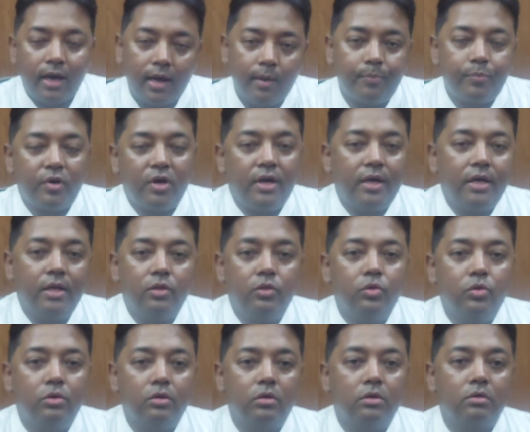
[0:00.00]
আপনারা
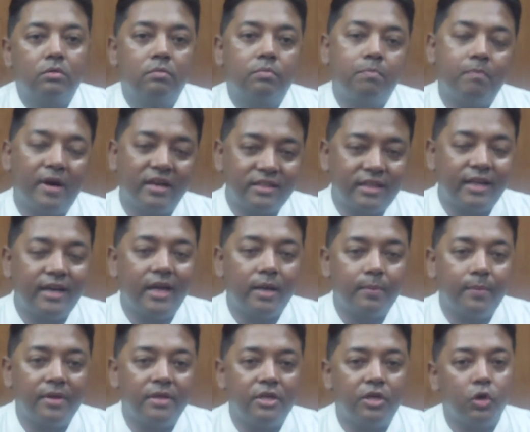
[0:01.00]
কিন্তু মাথায়
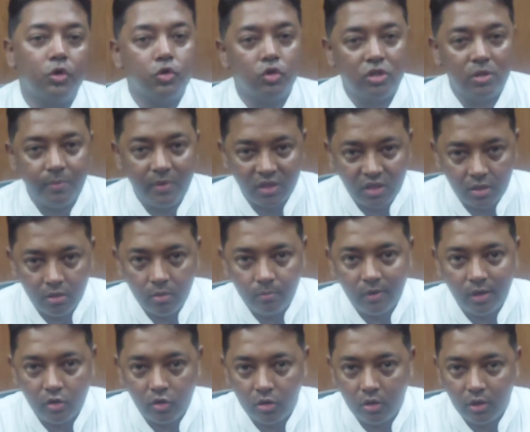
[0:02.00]
রাখবেন কেউ যদি মিথ্যা
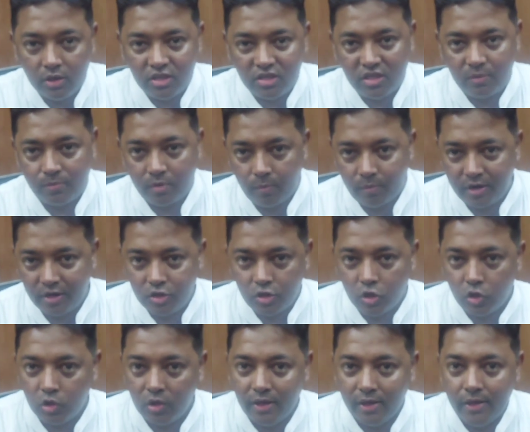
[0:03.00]
মামলা করলে সেটা প্রমাণিত
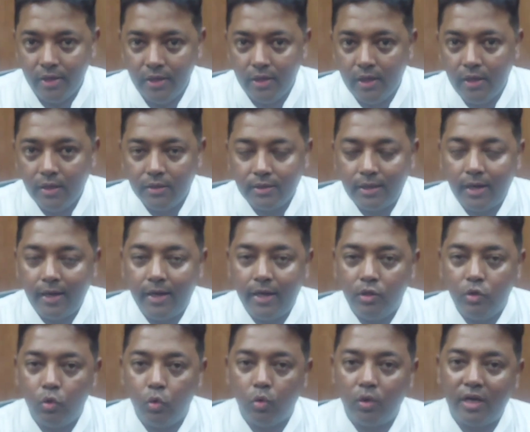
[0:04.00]
হলে তাহলে
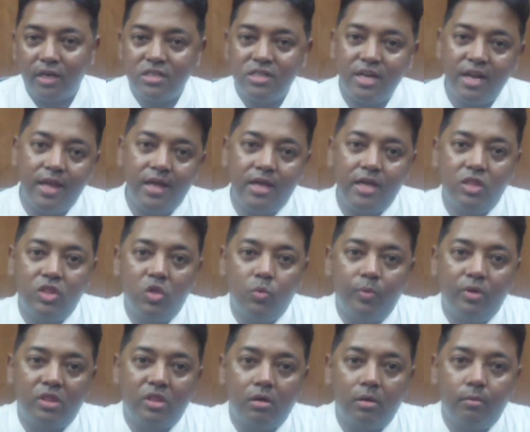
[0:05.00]
কিন্তু উল্টা সে কিন্তু
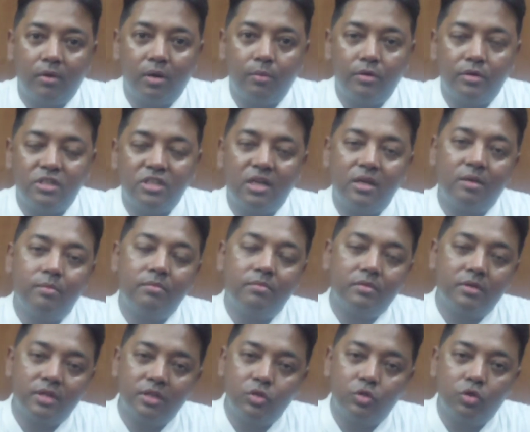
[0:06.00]
মিথ্যা মামলার সে
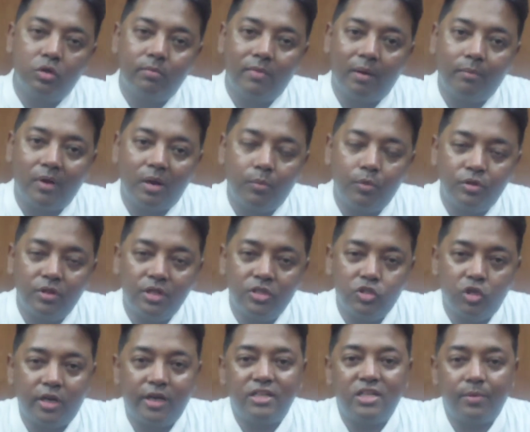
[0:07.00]
কিন্তু মামলার মধ্যে
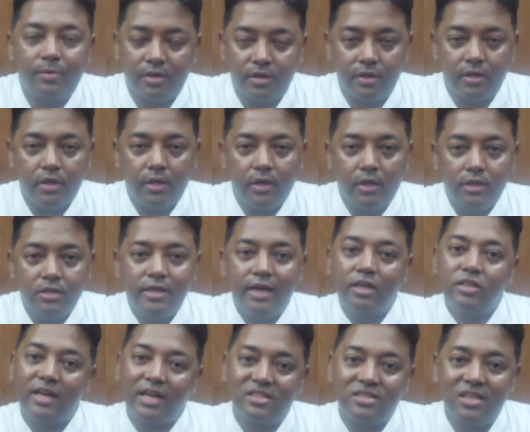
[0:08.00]
জড়ায় যাবেন
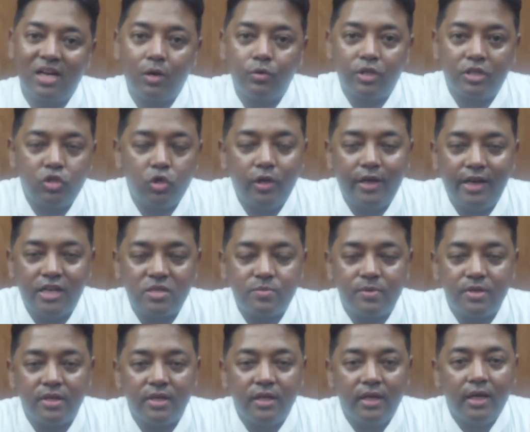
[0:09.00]
সেই শাস্তির আওতা চলে
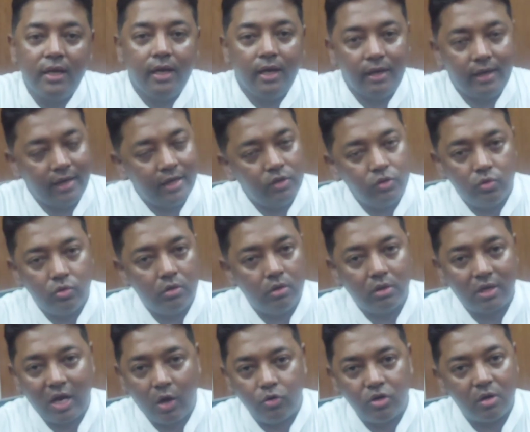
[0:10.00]
আসবে এটা কিন্তু
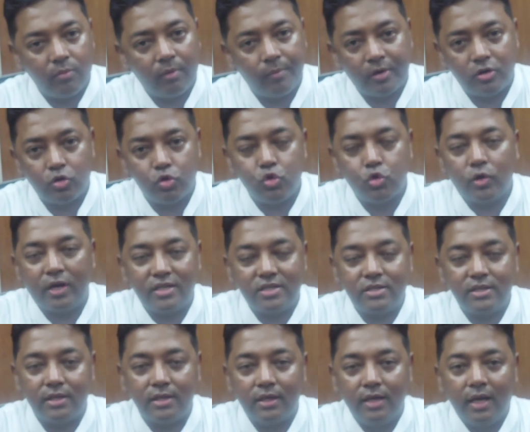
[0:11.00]
কাউন্টার মামলার সুযোগ
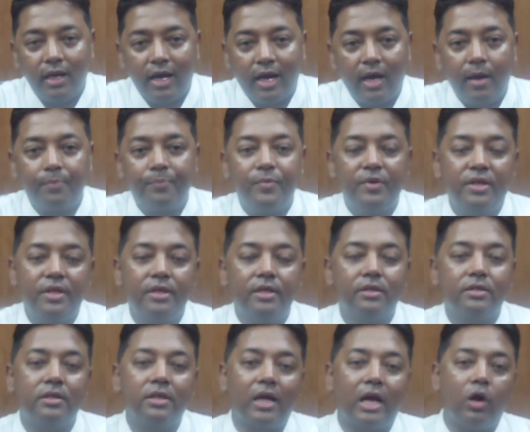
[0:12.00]
আছে আপনি
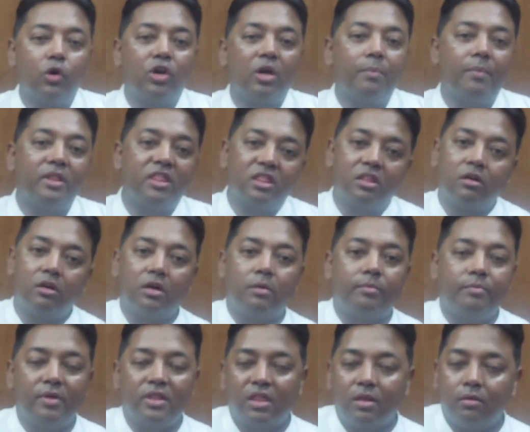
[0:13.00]
কাউকে মিথ্যা
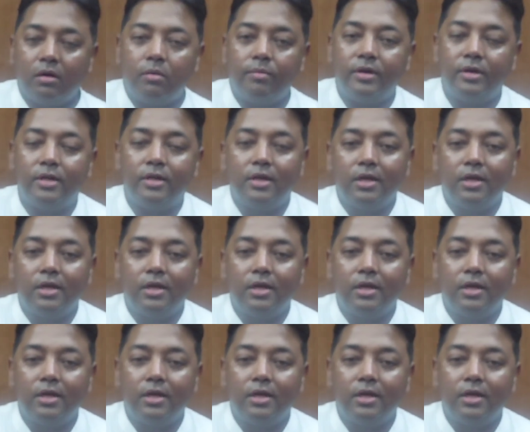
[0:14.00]
মিথ্যাভাবে